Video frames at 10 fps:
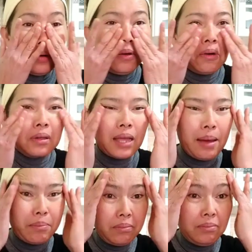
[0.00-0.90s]
ลอง
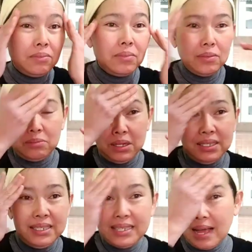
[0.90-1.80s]
ทำเหมือน
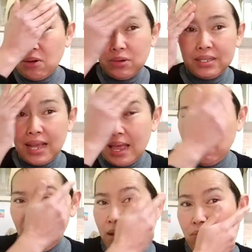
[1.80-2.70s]
สาวสาย
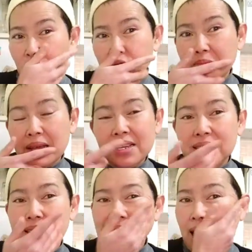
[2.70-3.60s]
ไหมพูดบ้าง
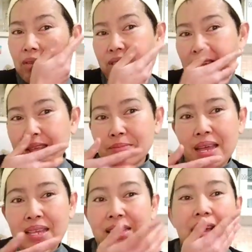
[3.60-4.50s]
แต่สาวสายไหม
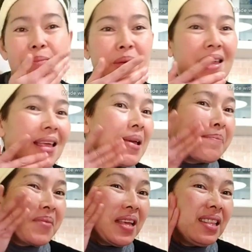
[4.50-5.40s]
อย่าไปเก็บ
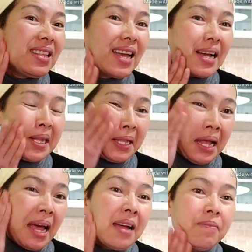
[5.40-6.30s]
กินอย่างนั้น
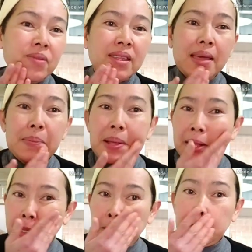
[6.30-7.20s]
นะคะเก็บกิน
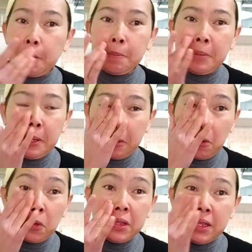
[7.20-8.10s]
อย่างนั้นมันมีข
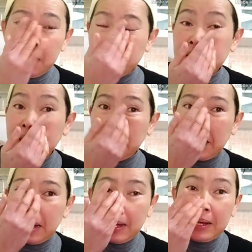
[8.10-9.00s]
นเดี๋ยวมันจะระ
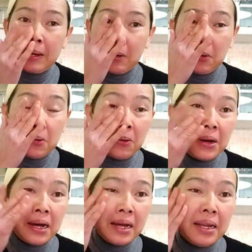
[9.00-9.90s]
คายคอ
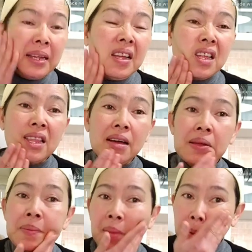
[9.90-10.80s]
ค่ะนะคะ
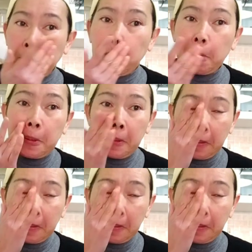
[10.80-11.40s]
มีขน